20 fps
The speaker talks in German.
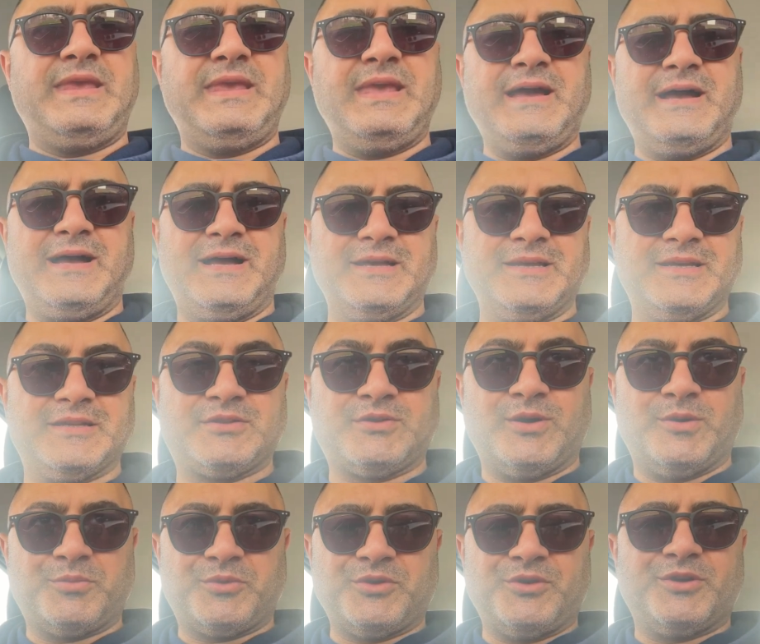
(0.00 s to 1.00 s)
Ja, jetzt
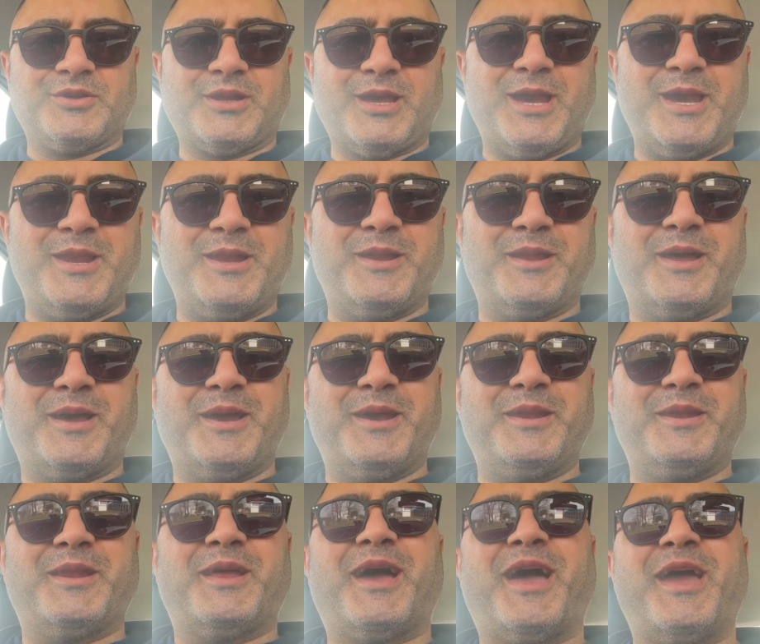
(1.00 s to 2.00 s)
kommt dort ein,
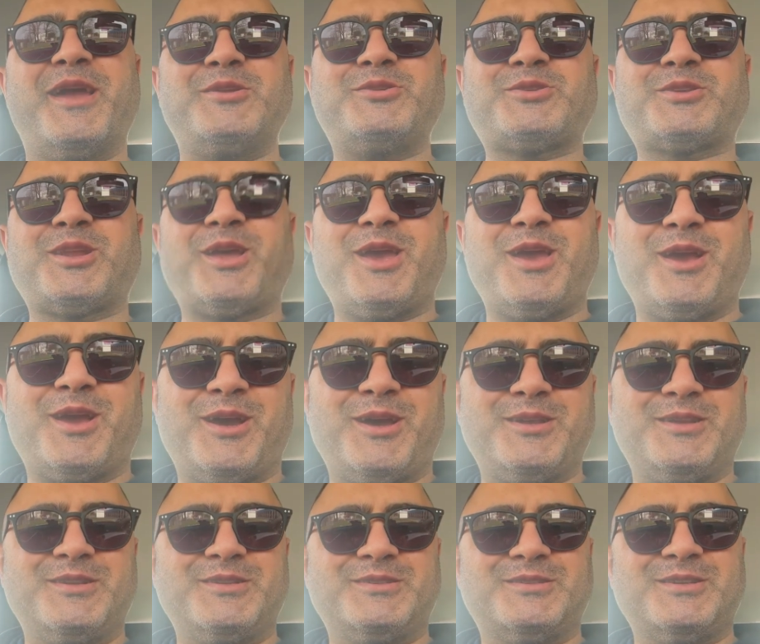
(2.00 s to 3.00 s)
ein Einsteiger,
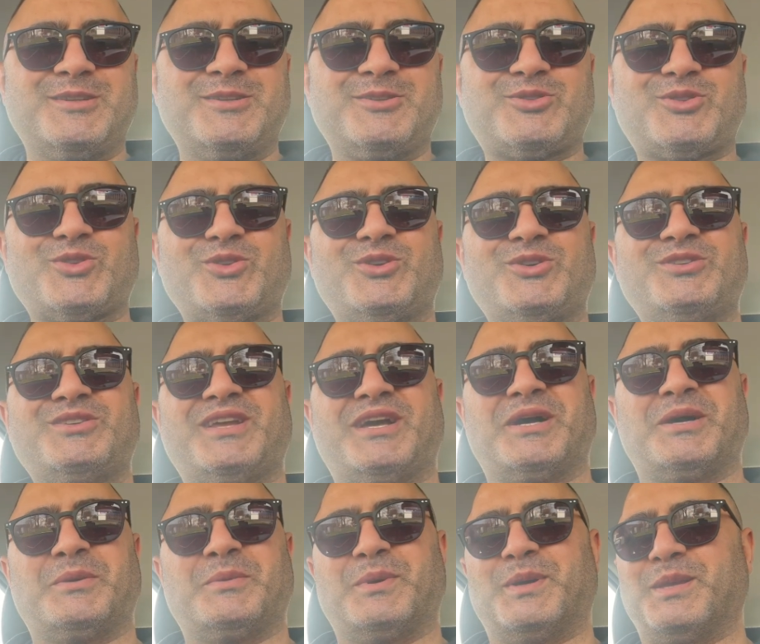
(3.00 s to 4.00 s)
den sehe ich schon,
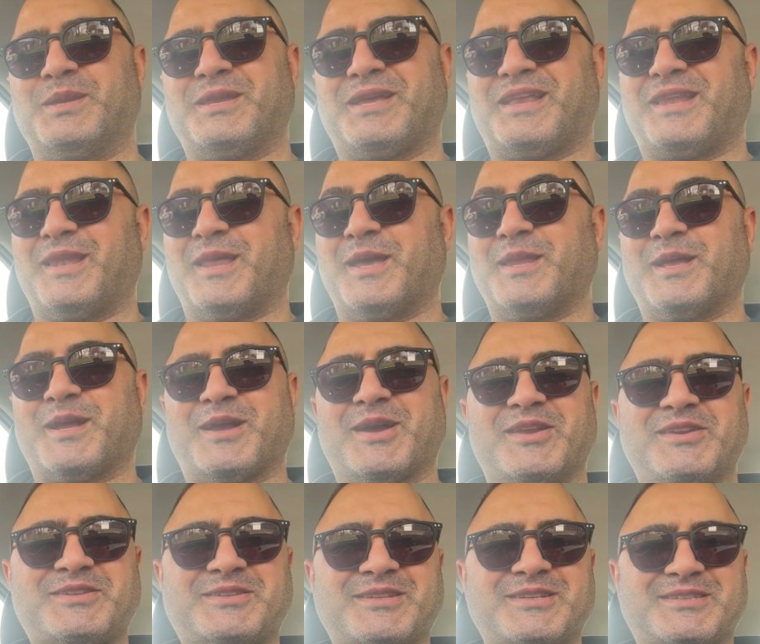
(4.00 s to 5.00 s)
aber leider
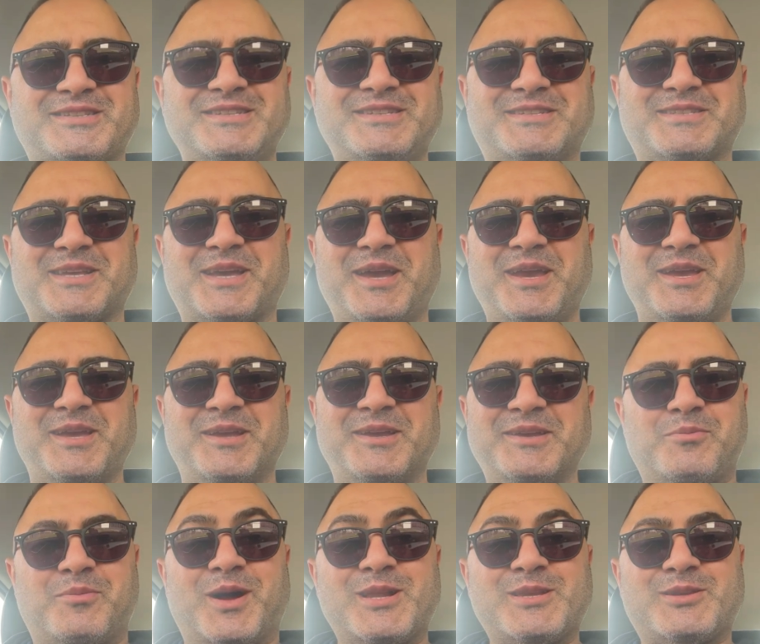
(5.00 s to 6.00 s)
kann ich das nicht
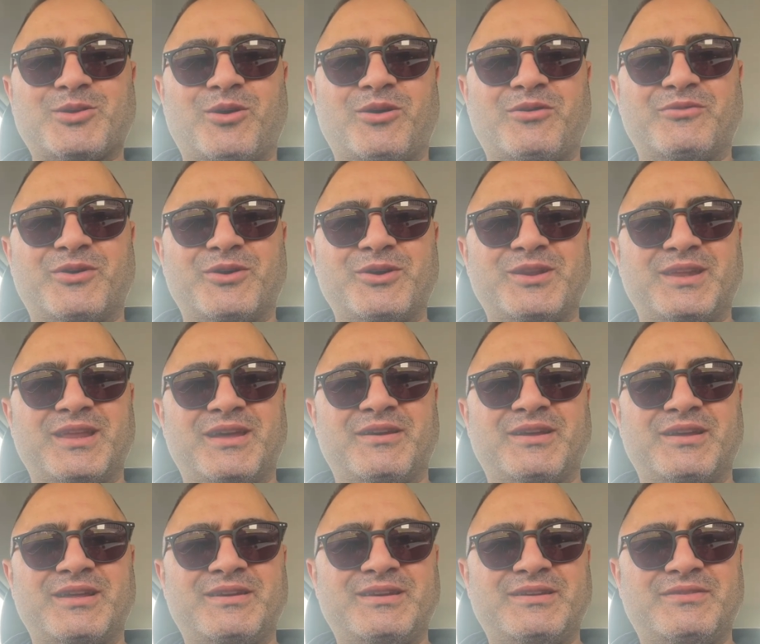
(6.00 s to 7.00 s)
zeigen. Mal schauen, wohin er
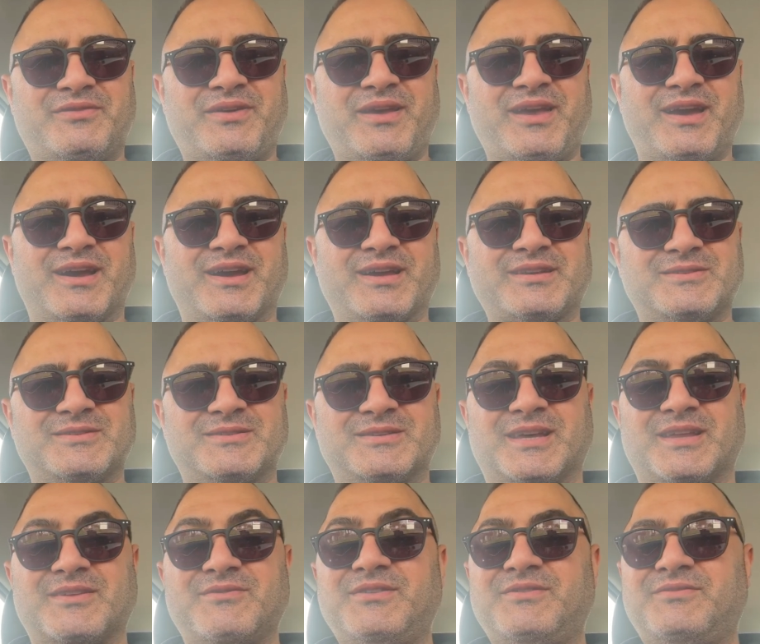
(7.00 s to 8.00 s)
fährt und
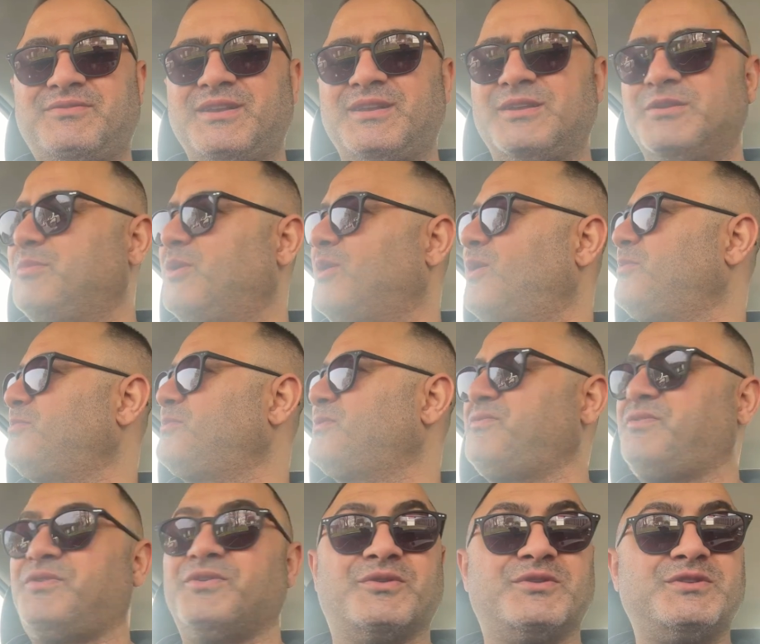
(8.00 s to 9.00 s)
dann, wie viel überhaupt
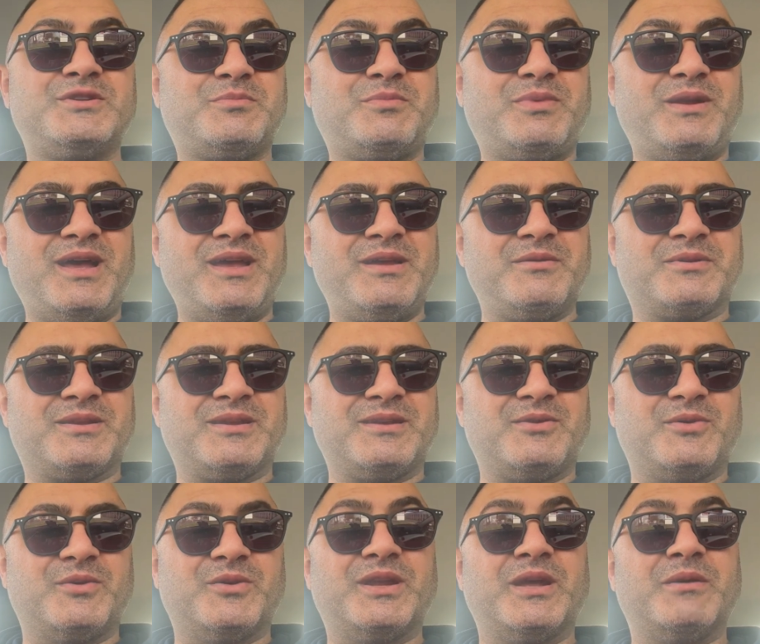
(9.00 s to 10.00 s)
für uns bleibt.
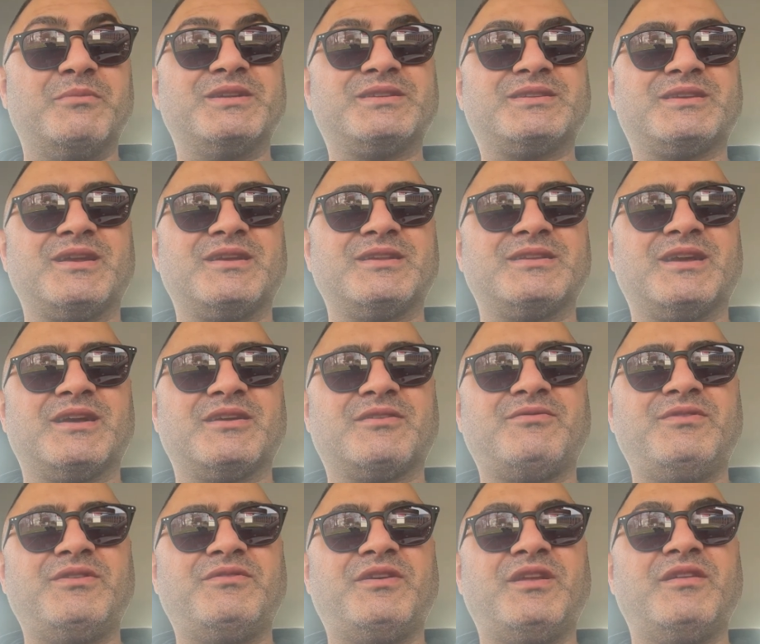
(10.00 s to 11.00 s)
Oder besser gesagt,
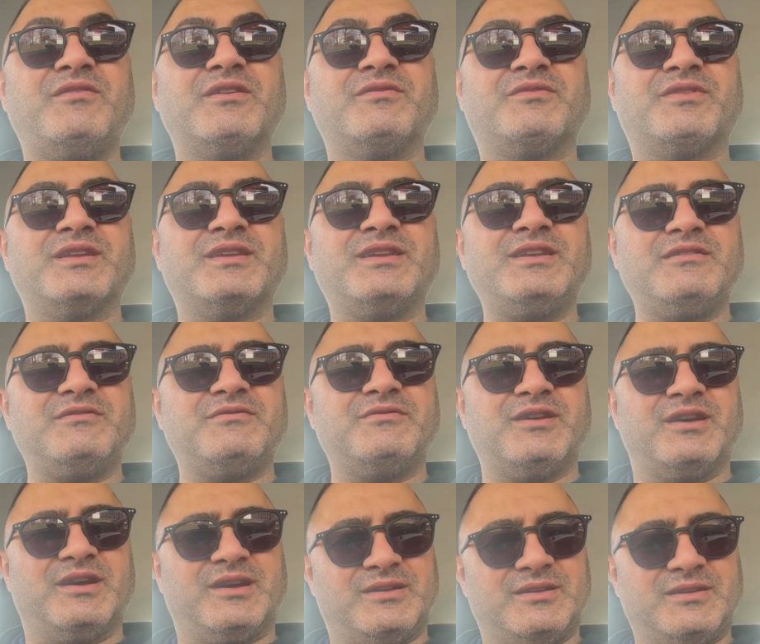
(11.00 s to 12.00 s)
wie viel wir verdienen
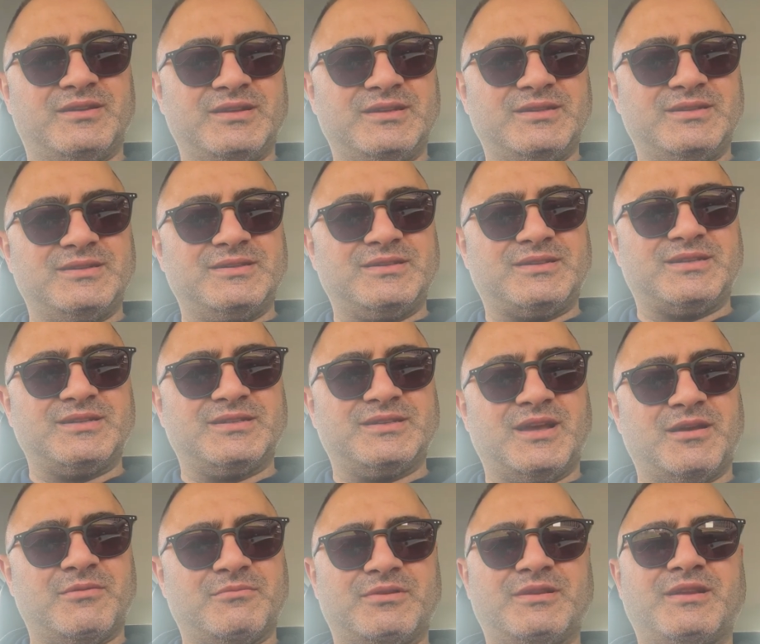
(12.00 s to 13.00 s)
werden
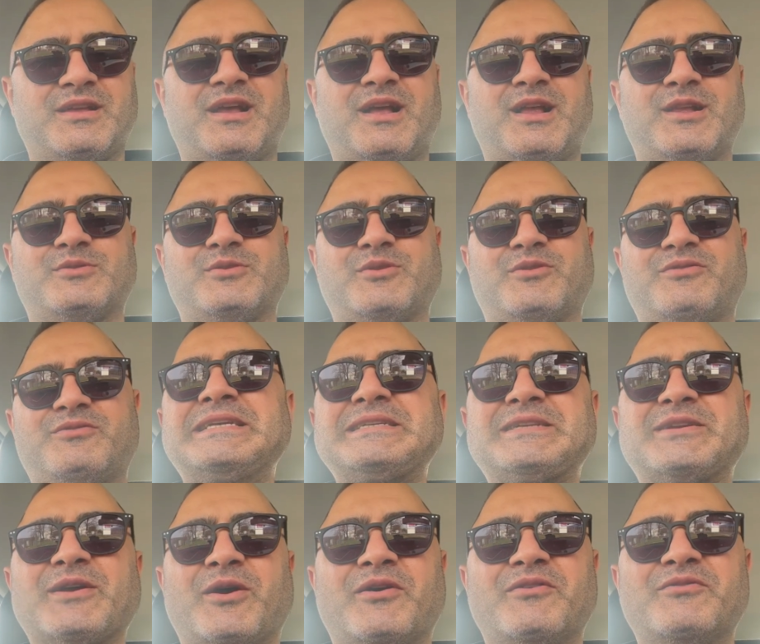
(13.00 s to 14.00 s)
insgesamt. Also
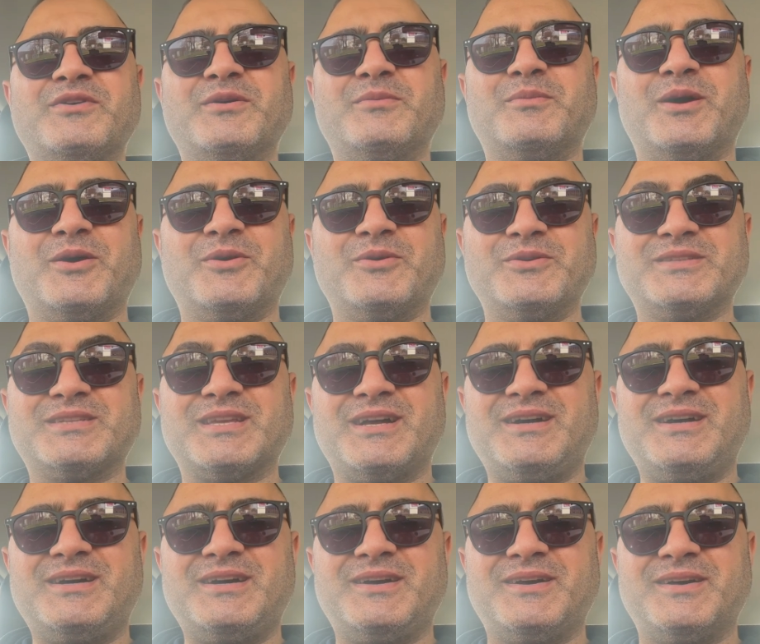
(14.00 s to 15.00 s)
schauen wir mal uns
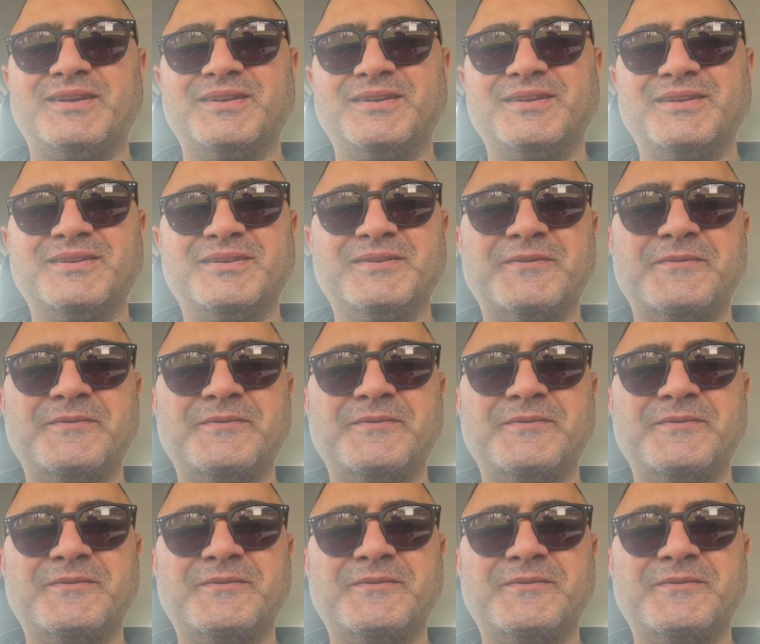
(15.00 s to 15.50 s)
an.